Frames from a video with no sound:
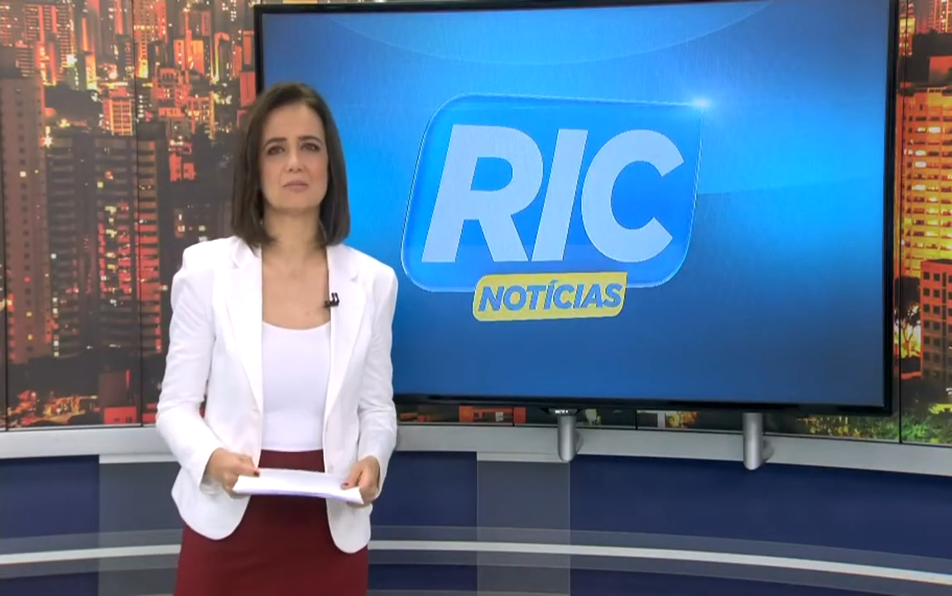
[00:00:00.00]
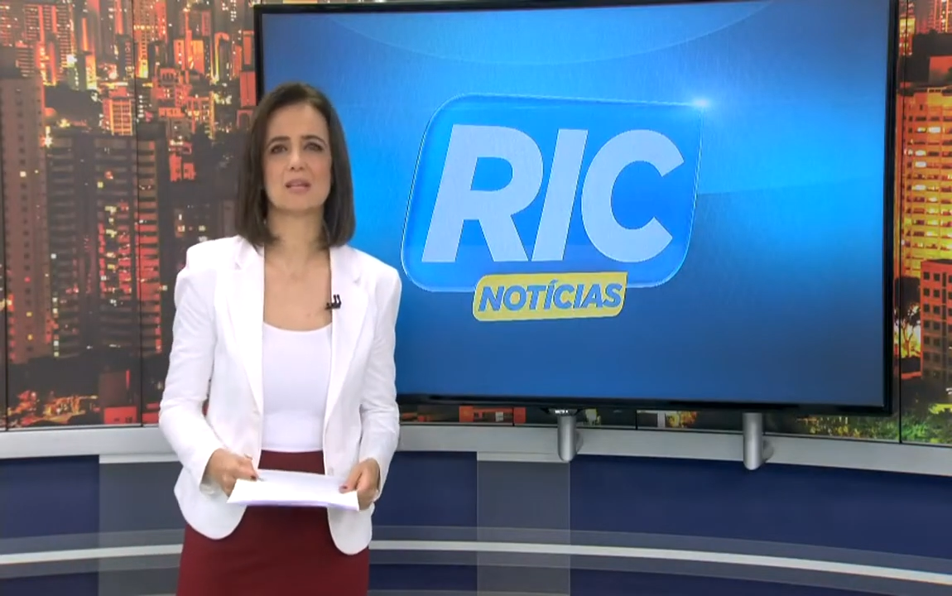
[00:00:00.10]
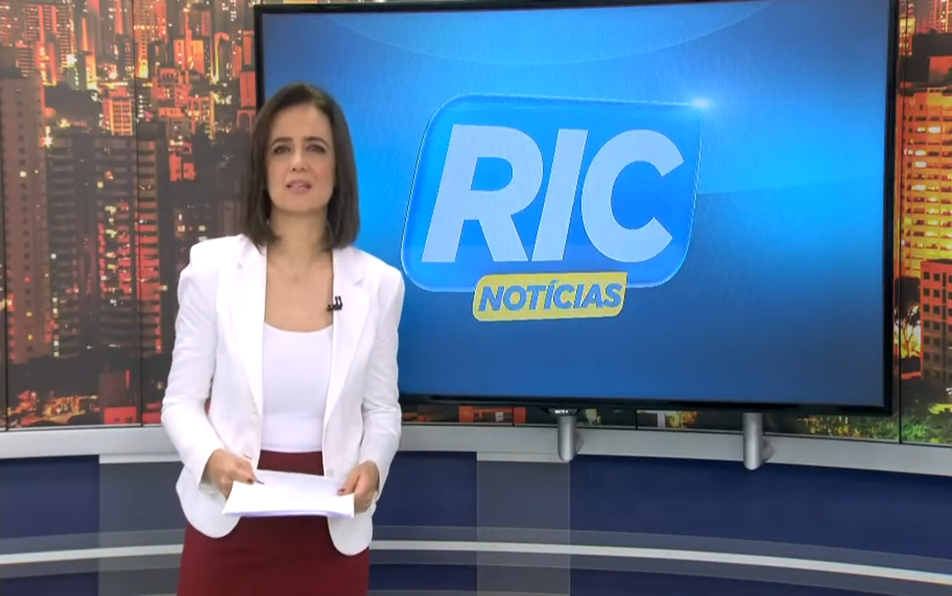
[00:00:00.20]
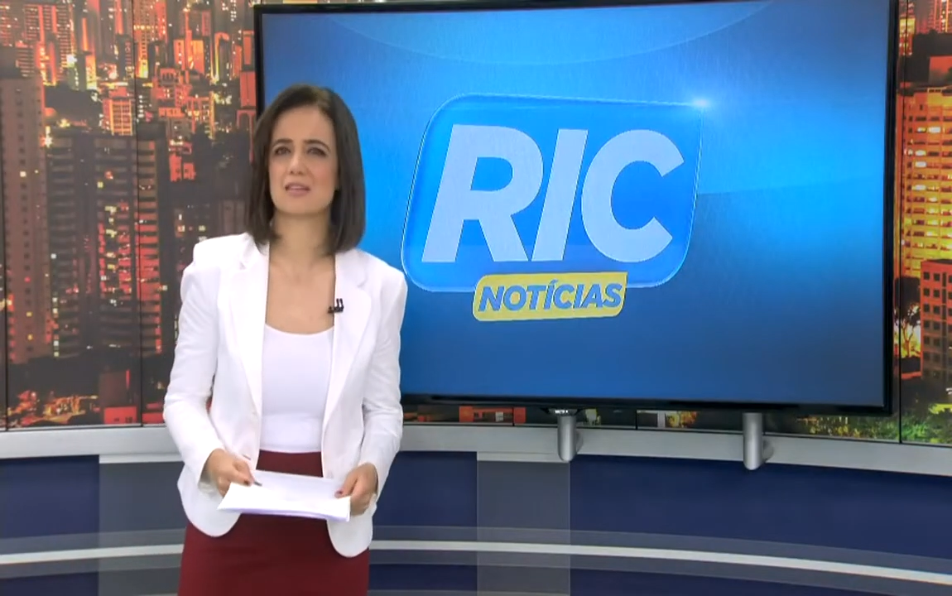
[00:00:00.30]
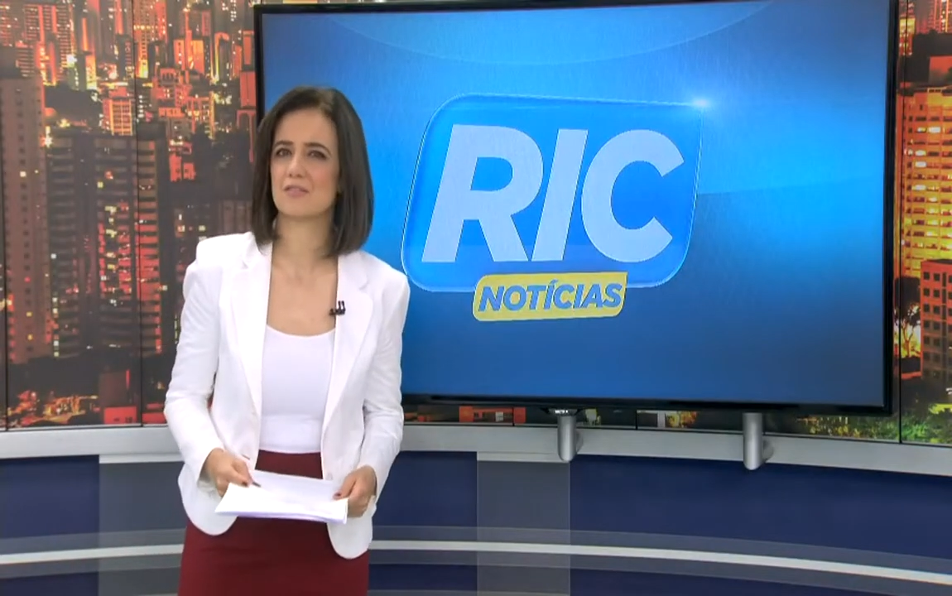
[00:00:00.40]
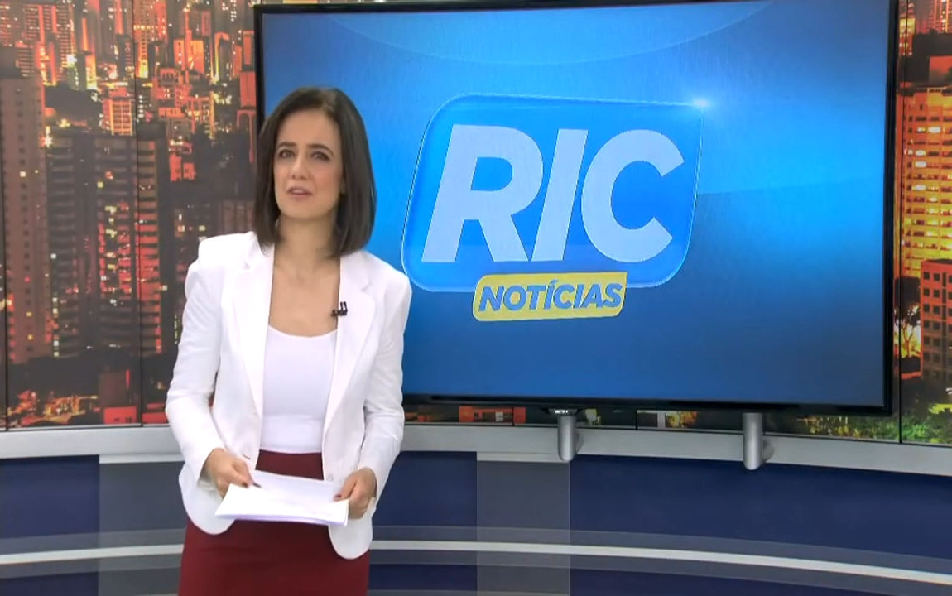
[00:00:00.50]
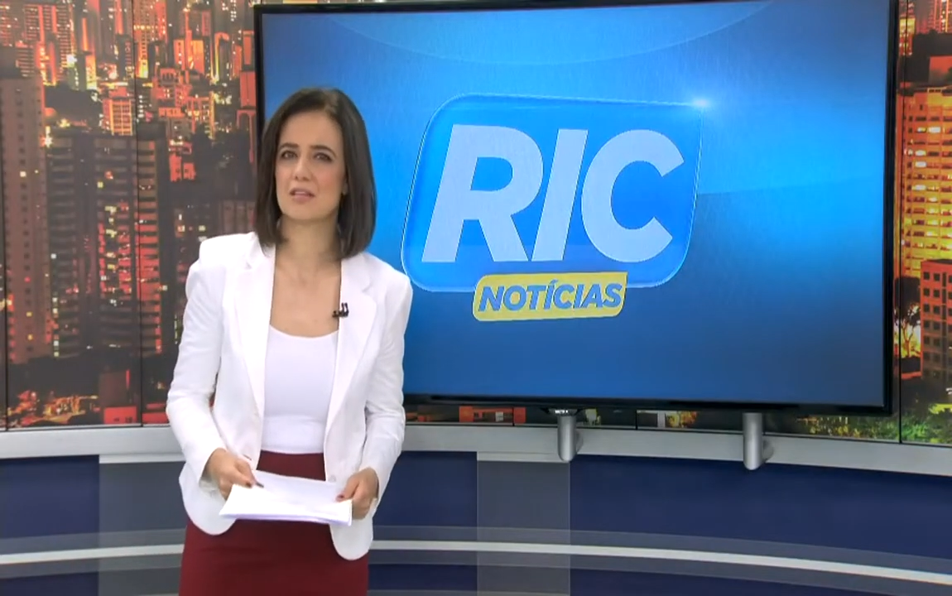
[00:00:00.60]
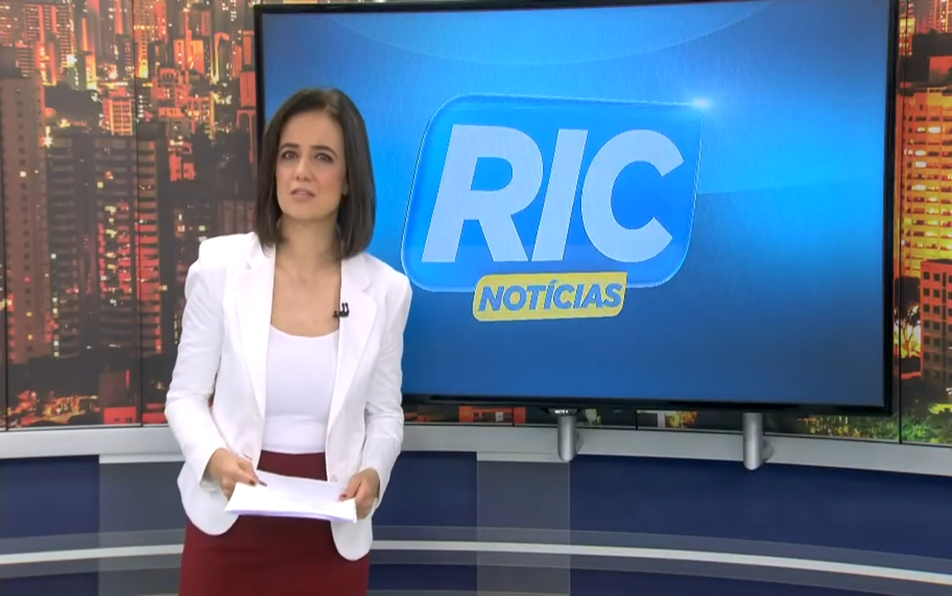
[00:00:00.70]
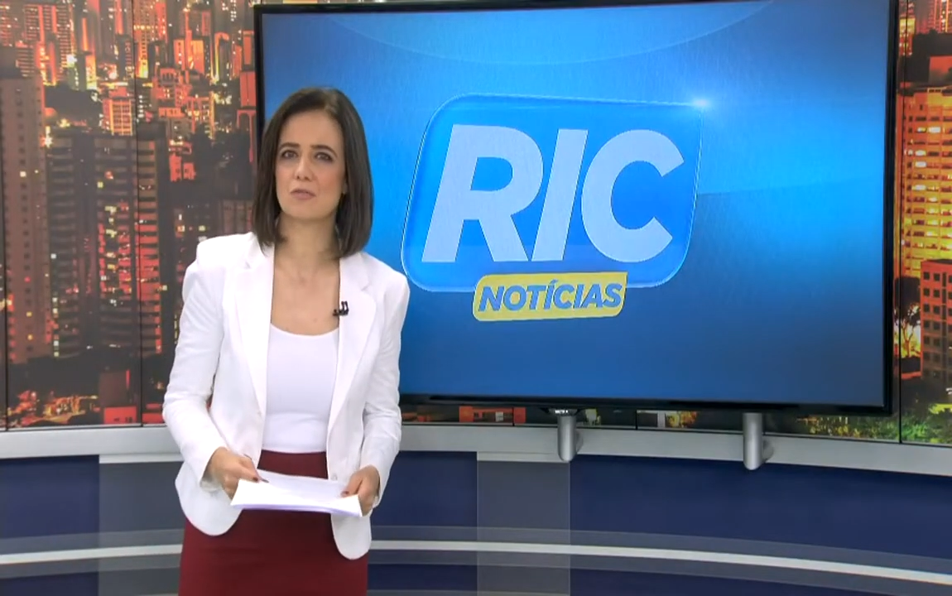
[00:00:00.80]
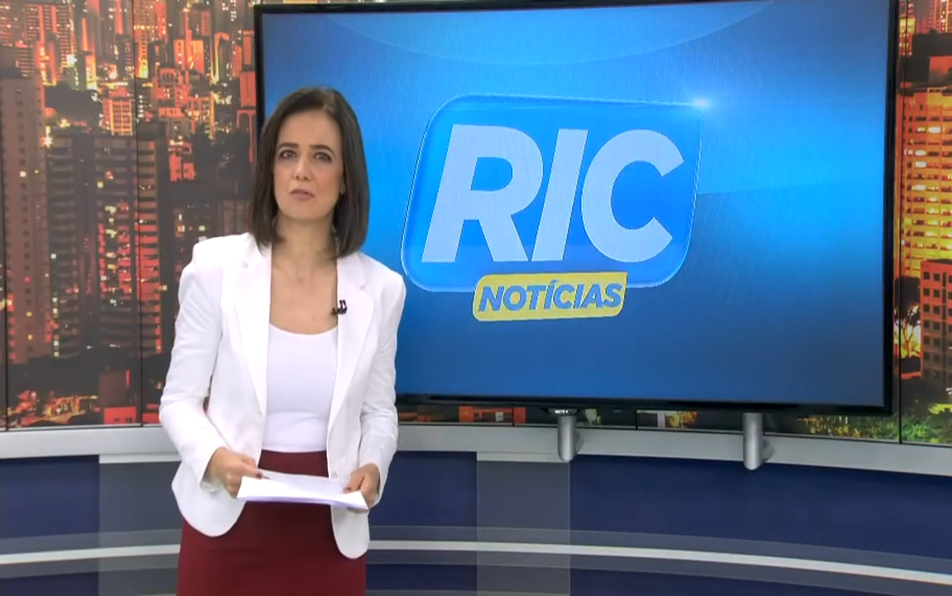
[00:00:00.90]
dessa
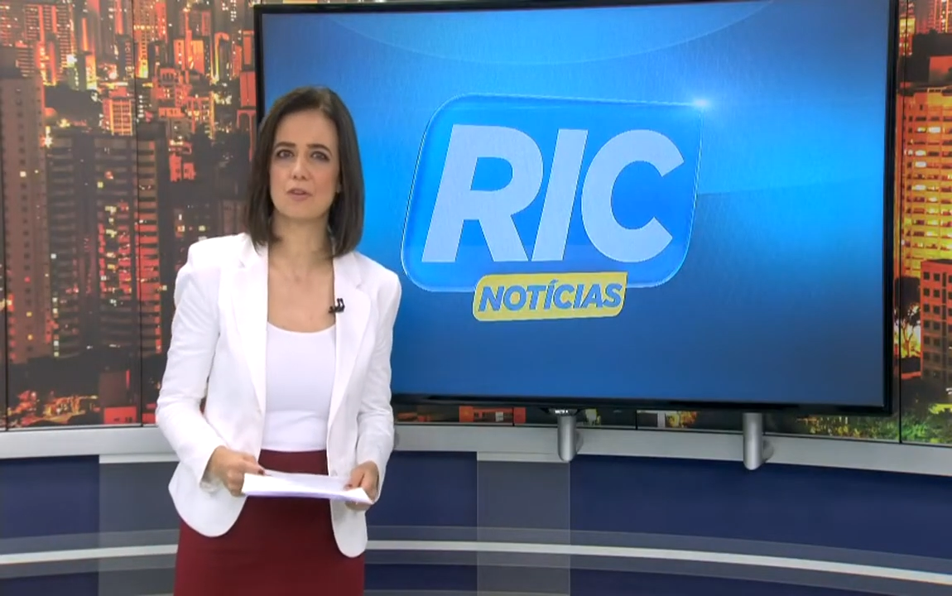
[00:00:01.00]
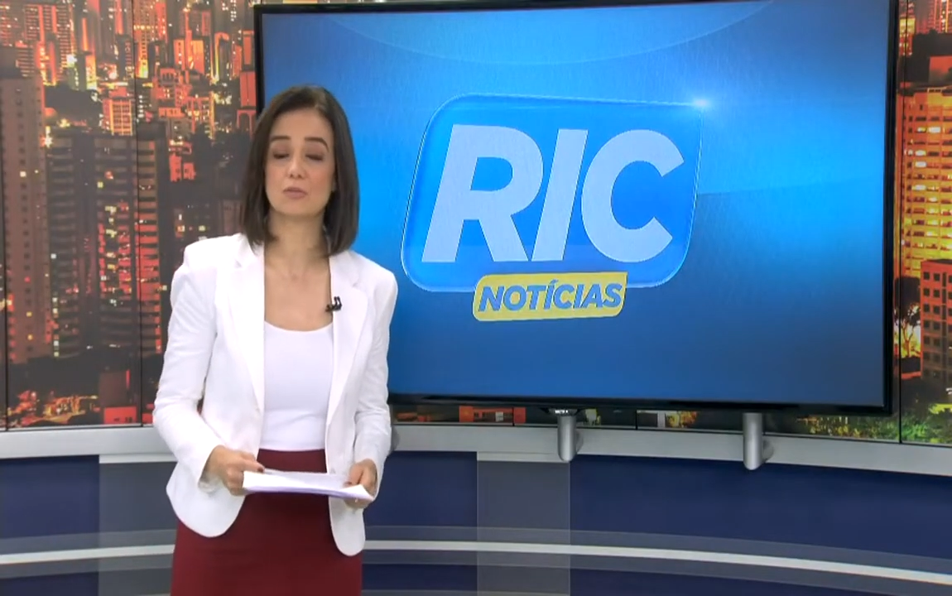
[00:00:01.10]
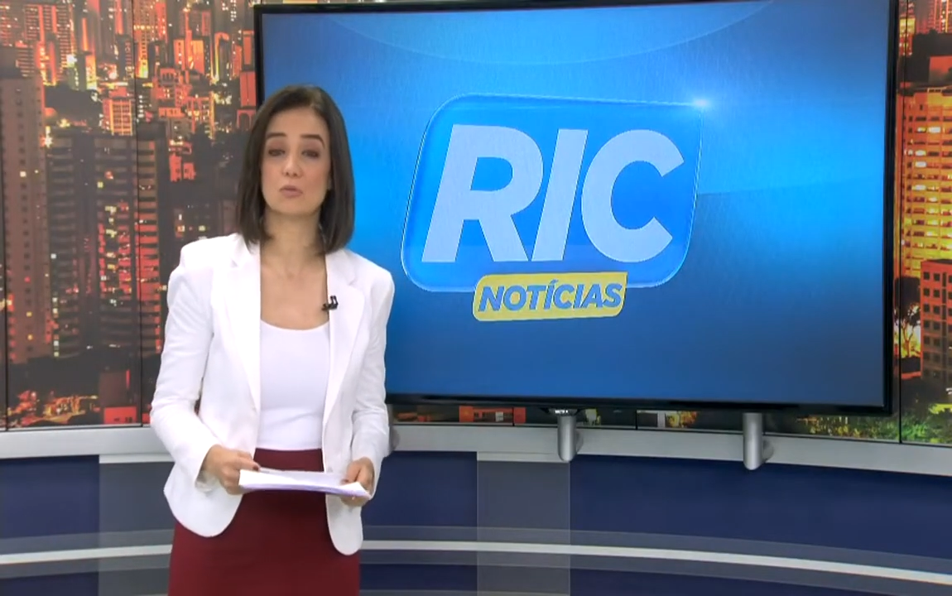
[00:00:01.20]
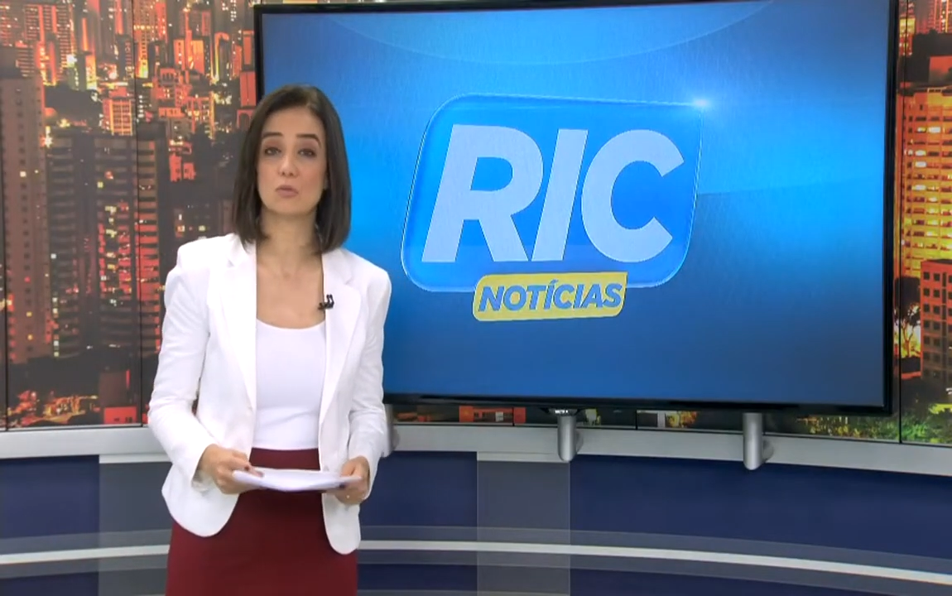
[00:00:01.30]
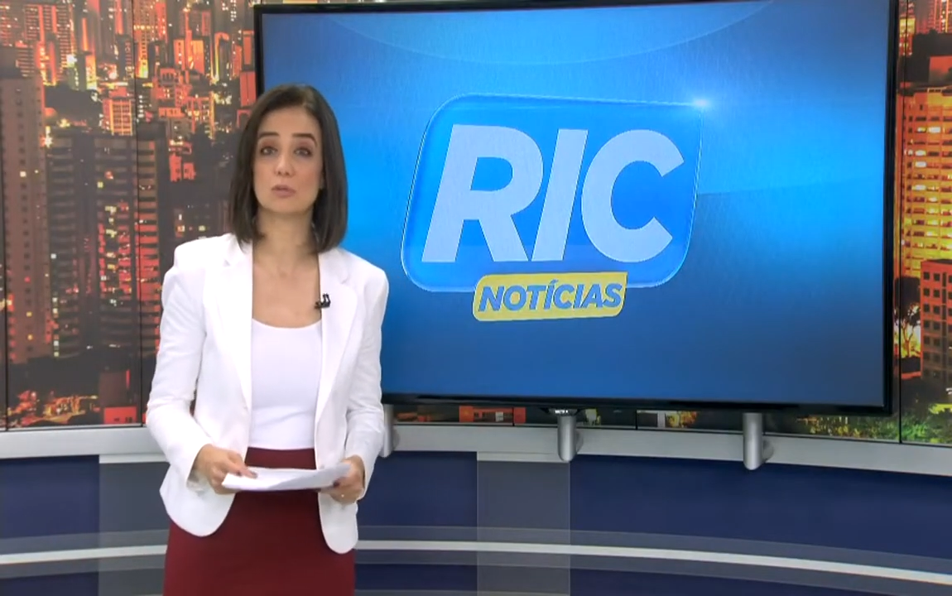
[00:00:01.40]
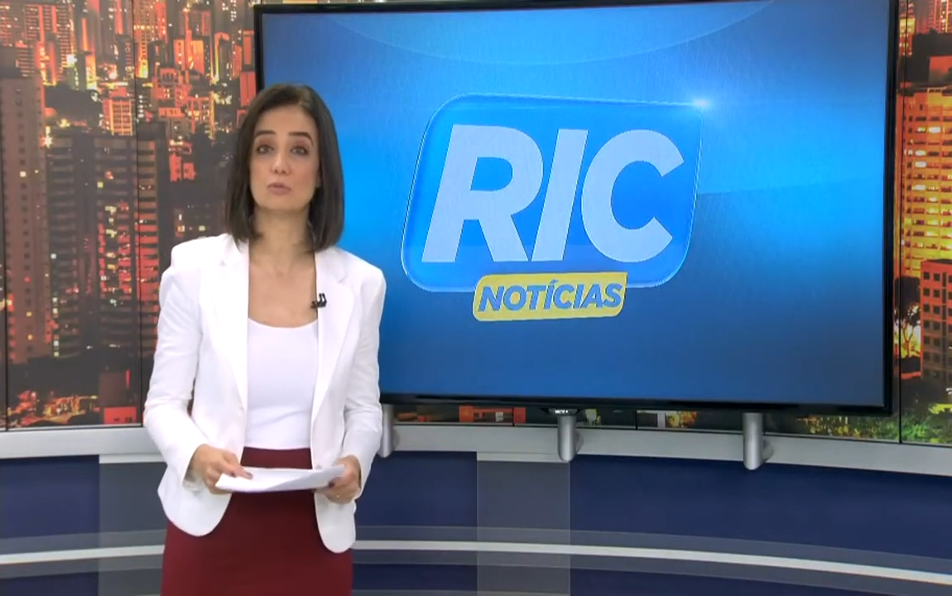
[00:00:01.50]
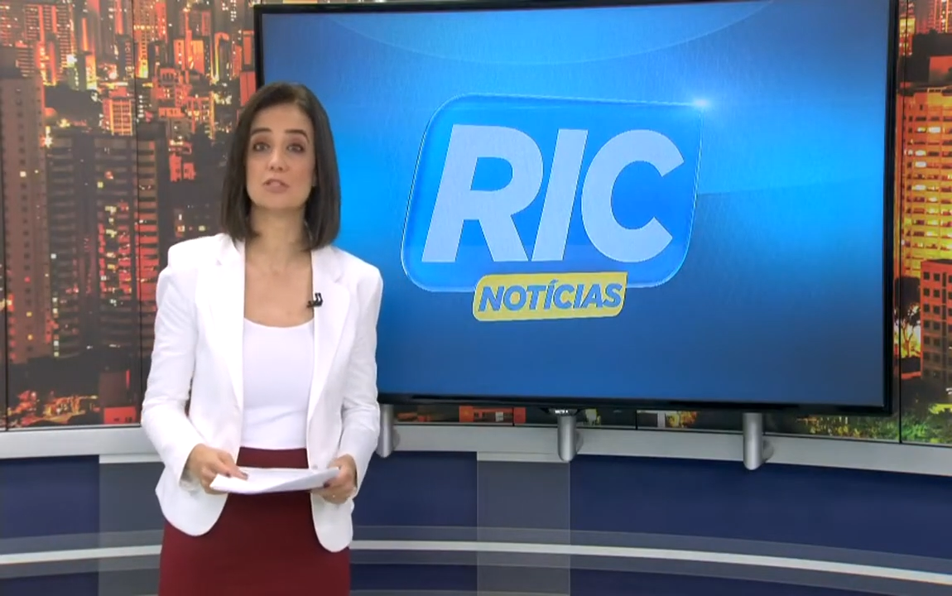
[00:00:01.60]
vez envolvendo um ônibus